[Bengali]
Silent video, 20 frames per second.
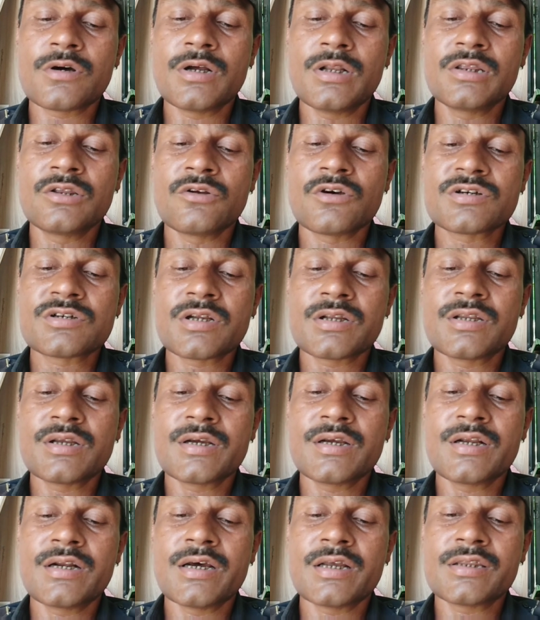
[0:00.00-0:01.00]
সকাল দশটা
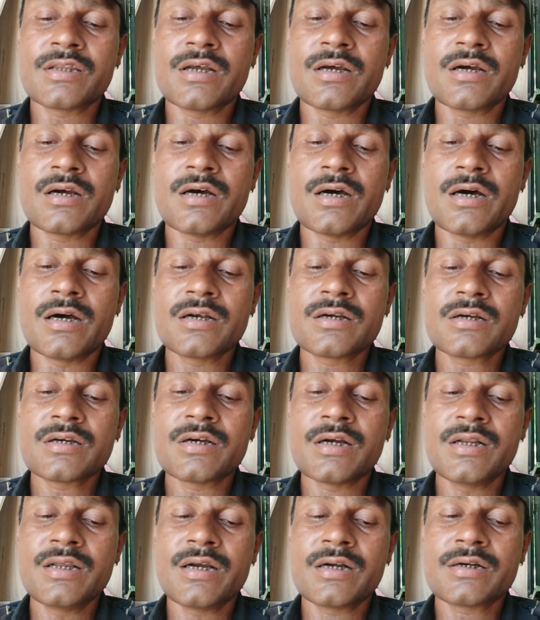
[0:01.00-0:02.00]
থেকে রাত
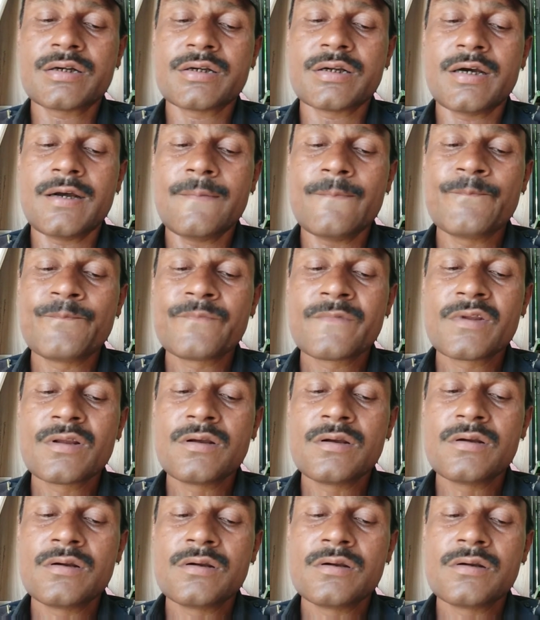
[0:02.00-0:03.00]
সাড়ে আটটা
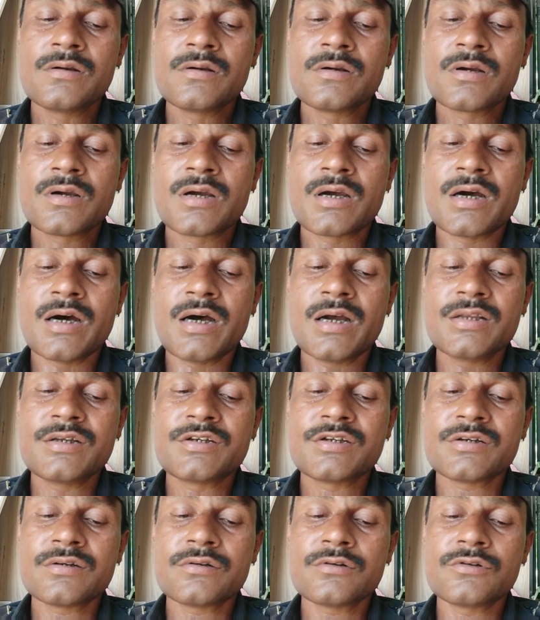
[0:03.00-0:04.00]
কাজ
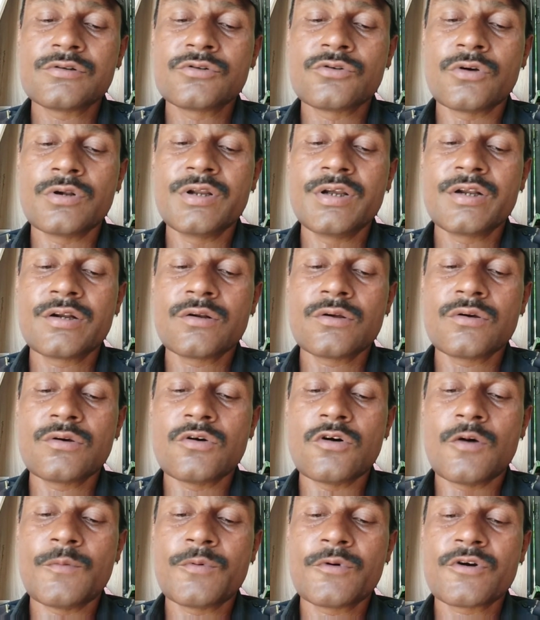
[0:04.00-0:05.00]
দলের
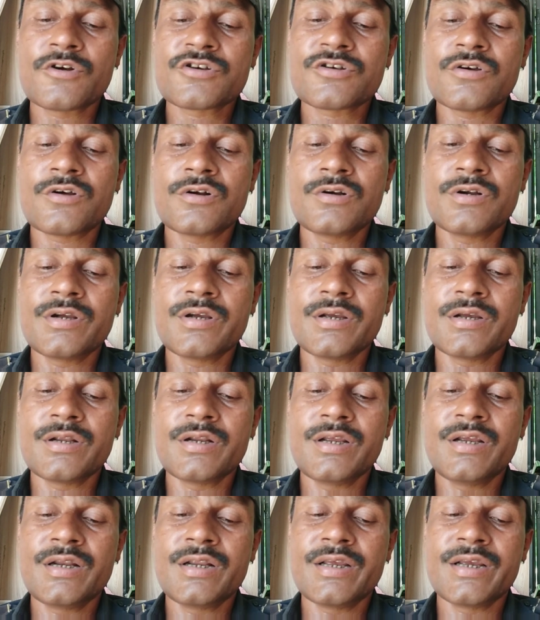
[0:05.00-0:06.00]

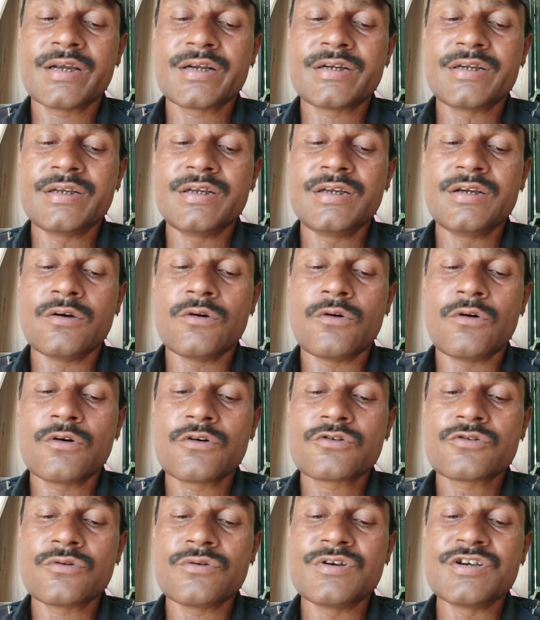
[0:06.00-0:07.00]
অপারেশনের একটি
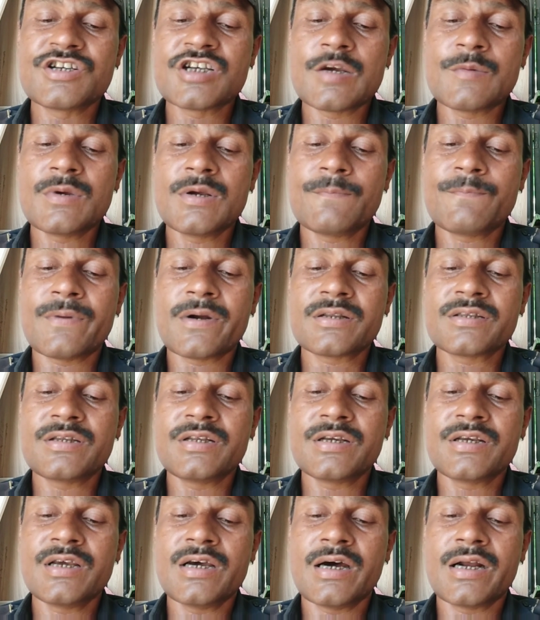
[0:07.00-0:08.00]
অংশ হিসাবে
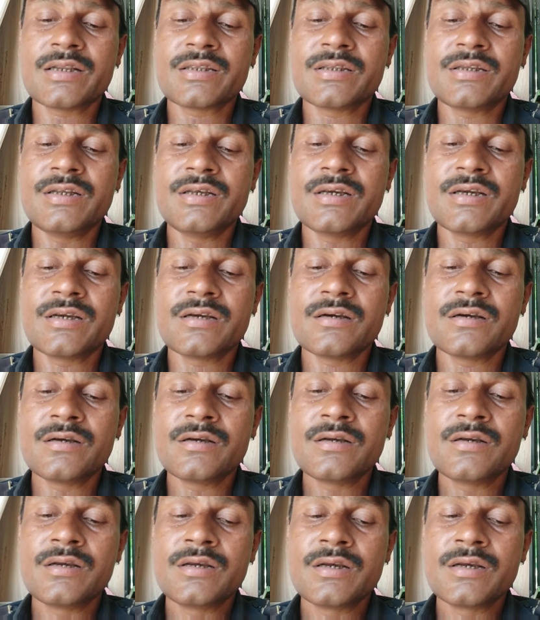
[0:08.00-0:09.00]
প্রার্থীকে আর্থিক
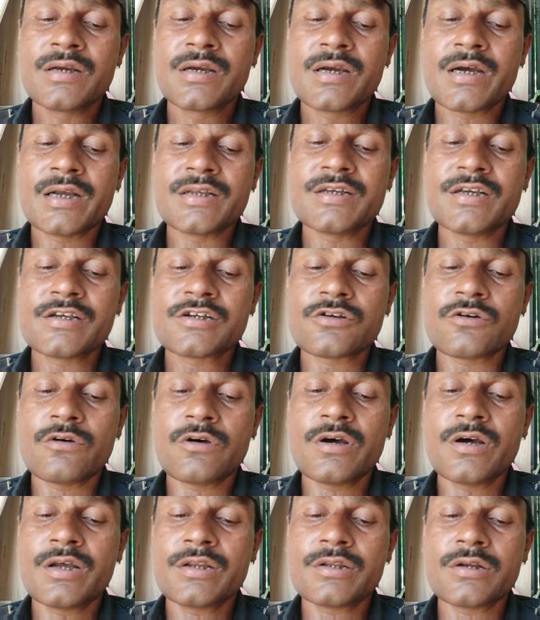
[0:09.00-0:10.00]
কাজে
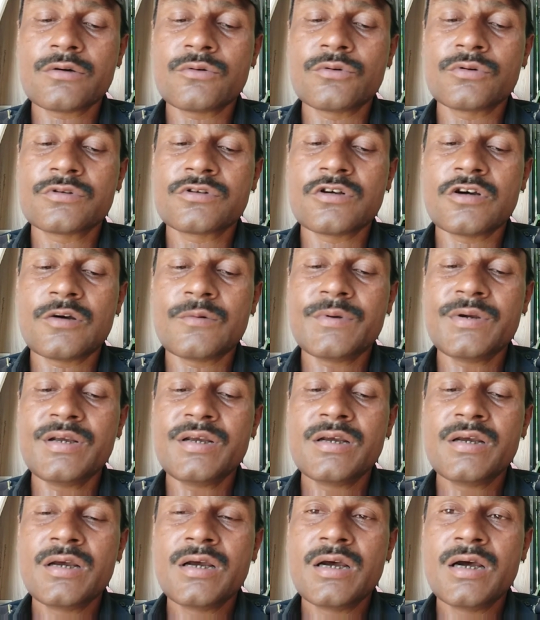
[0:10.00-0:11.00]
সহায়তা করতে হবে
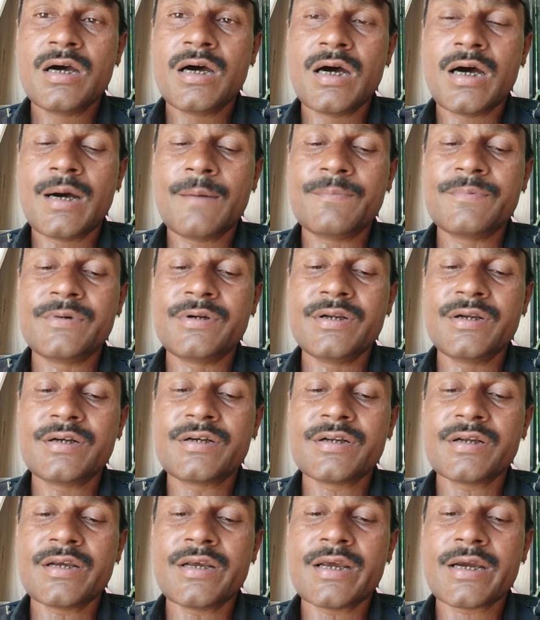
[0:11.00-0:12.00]

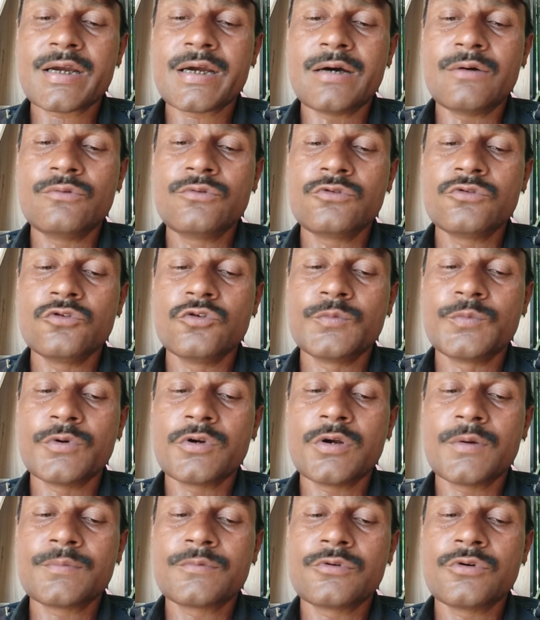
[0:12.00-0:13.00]
আপডেট অ্যাকাউন্ট
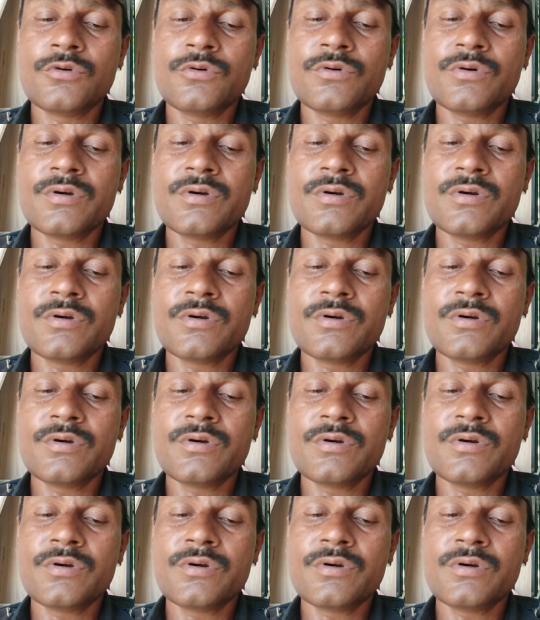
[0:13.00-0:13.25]
উপলব্ধ